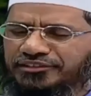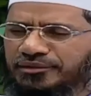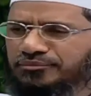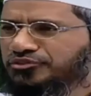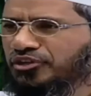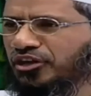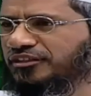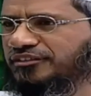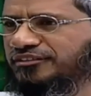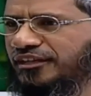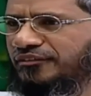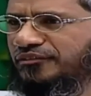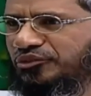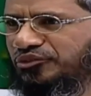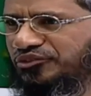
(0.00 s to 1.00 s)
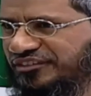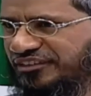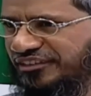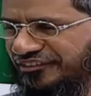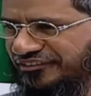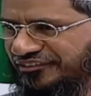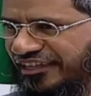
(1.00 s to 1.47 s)
এভাবে তৃতীয় যে
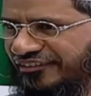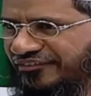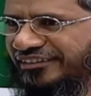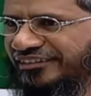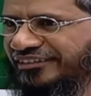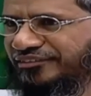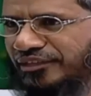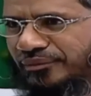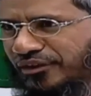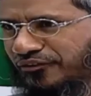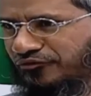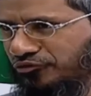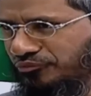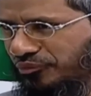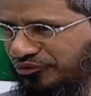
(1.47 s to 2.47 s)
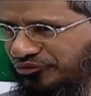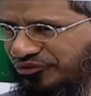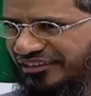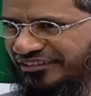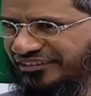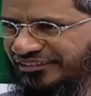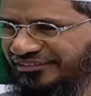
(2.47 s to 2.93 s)
লজিকটা সেটা
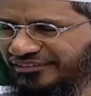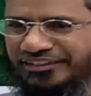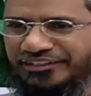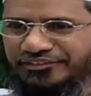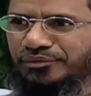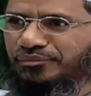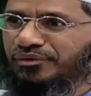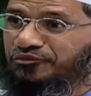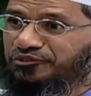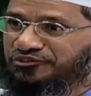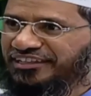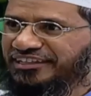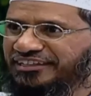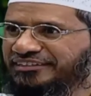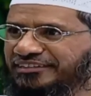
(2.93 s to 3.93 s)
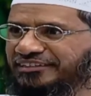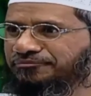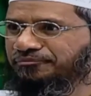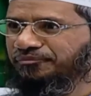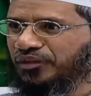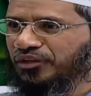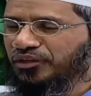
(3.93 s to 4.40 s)
হচ্ছে
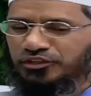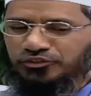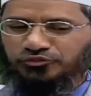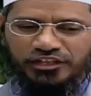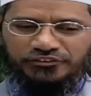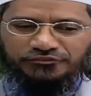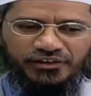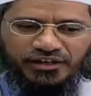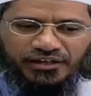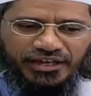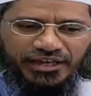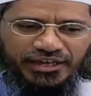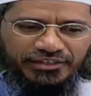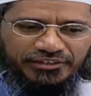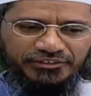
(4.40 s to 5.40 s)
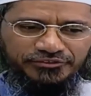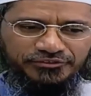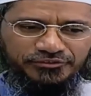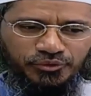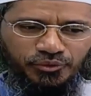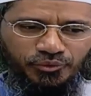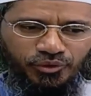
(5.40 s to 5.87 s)
যদিও অনেক বিশেষজ্ঞ বলেন
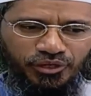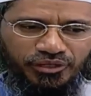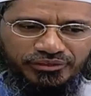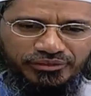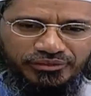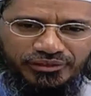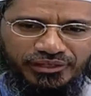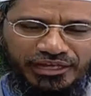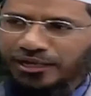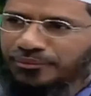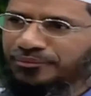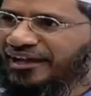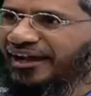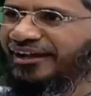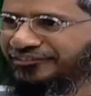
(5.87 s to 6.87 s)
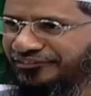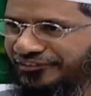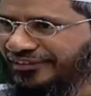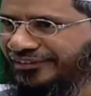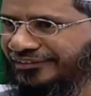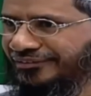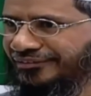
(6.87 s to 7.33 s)
যে এই পবিত্র রমজান
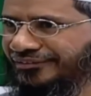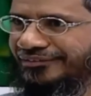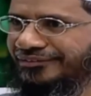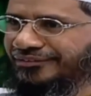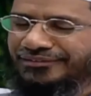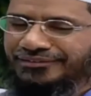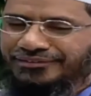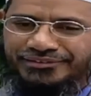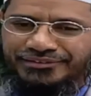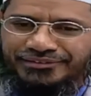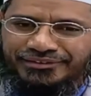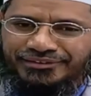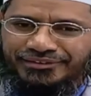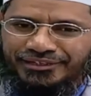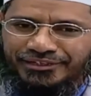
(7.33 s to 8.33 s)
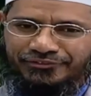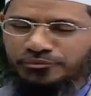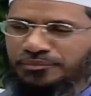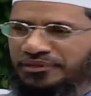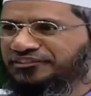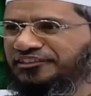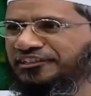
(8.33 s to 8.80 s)
মাসে
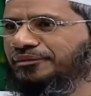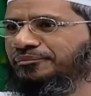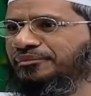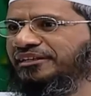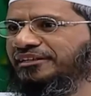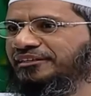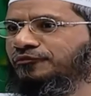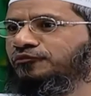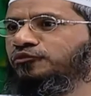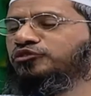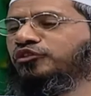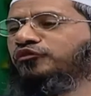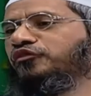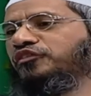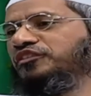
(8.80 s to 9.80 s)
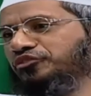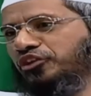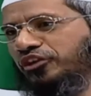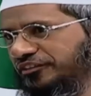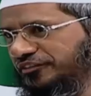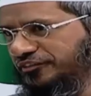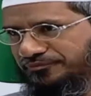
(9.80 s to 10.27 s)
শক্তিশালী
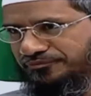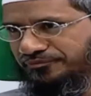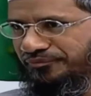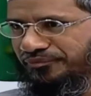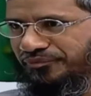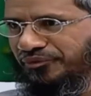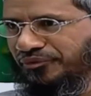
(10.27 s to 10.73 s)
শয়তানরা বড়